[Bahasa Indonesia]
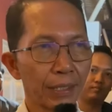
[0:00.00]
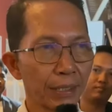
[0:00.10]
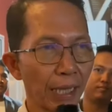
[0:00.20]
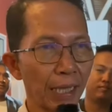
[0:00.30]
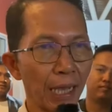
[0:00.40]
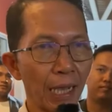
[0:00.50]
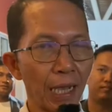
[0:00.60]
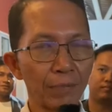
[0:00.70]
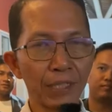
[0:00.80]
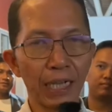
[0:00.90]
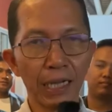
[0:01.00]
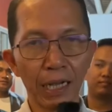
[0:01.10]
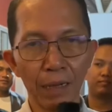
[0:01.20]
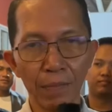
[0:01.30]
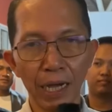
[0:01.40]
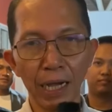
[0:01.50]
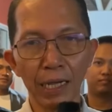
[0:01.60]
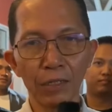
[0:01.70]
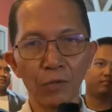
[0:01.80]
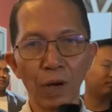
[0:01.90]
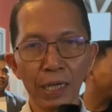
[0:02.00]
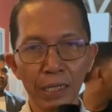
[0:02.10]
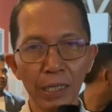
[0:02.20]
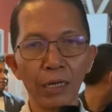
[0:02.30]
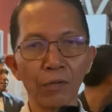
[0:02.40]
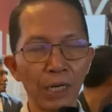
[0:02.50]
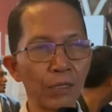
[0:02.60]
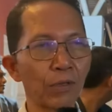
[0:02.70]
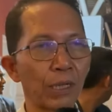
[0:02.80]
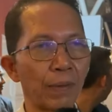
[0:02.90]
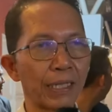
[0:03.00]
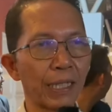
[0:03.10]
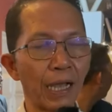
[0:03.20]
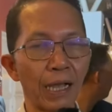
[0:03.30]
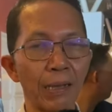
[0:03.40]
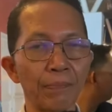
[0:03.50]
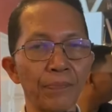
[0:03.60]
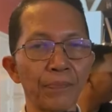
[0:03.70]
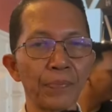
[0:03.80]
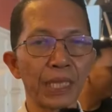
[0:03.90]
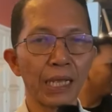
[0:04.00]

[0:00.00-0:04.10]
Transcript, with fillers: Saya Amsaka Rahmat, Wakil Wali Kota Batam.